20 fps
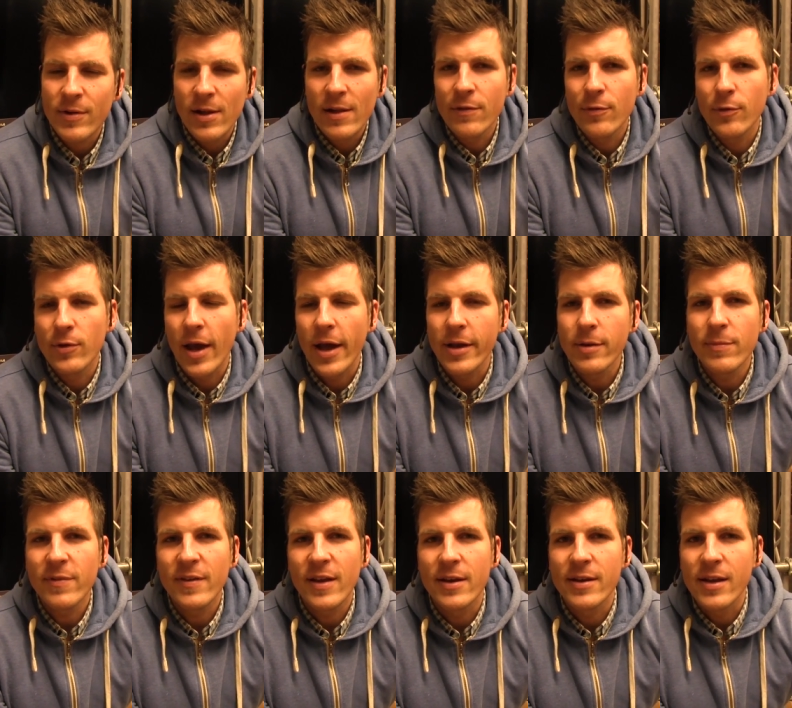als von
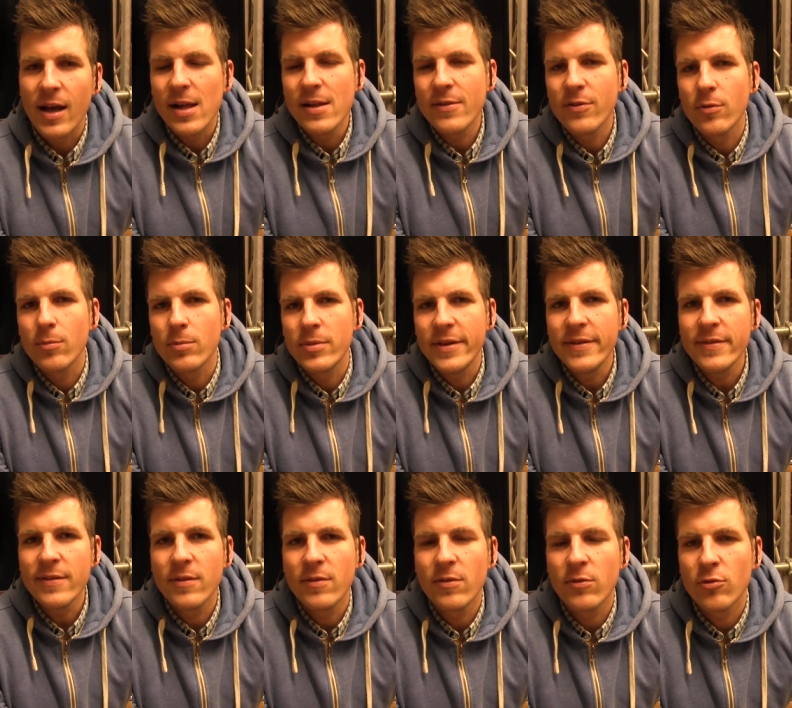einem Skandal zum
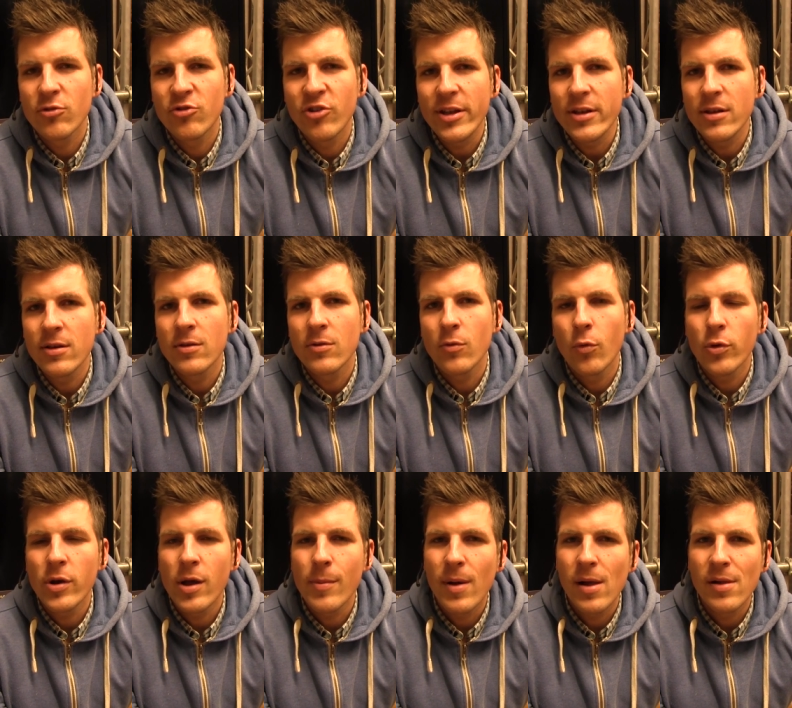nächsten zu jetten
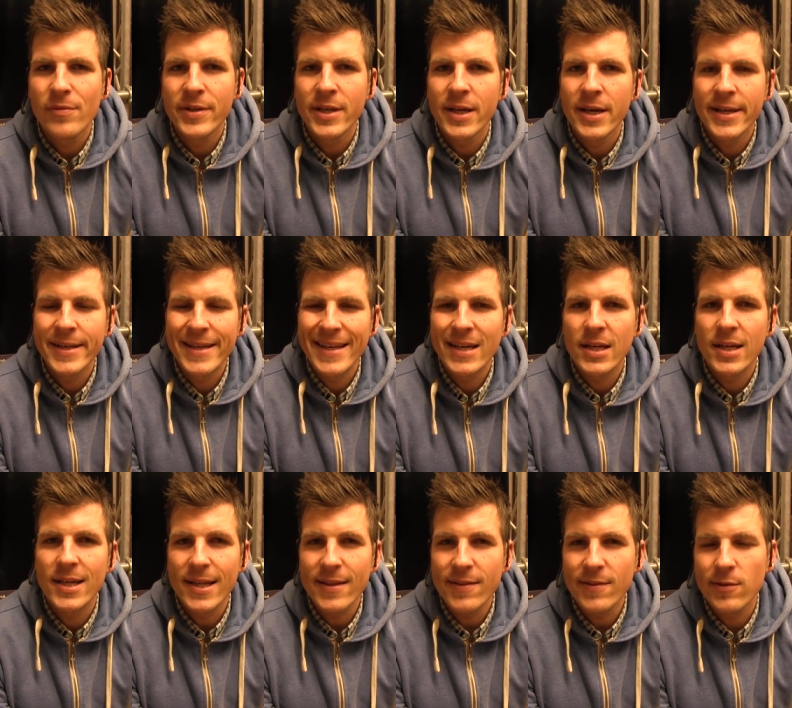oder mal wieder in den
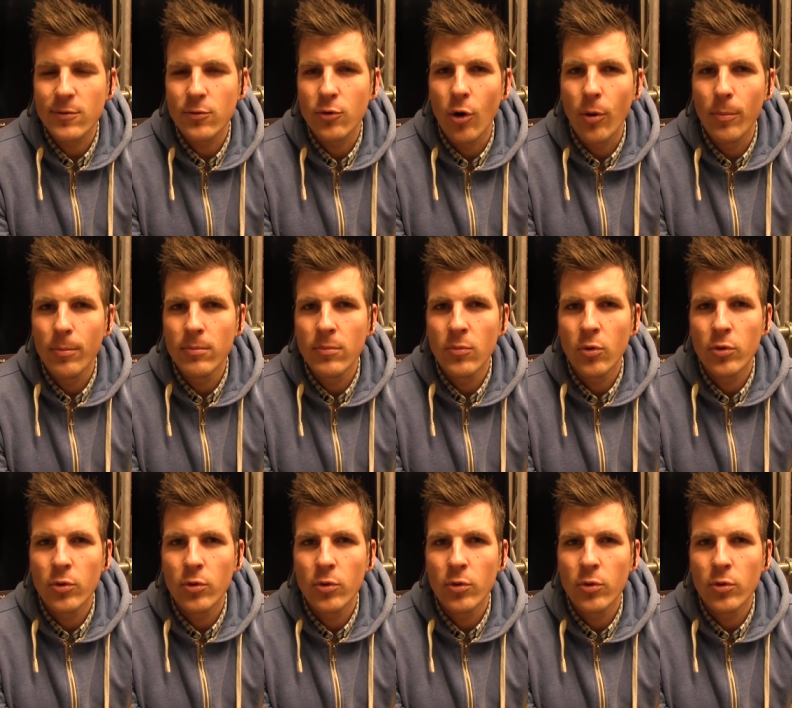Knast zu kommen.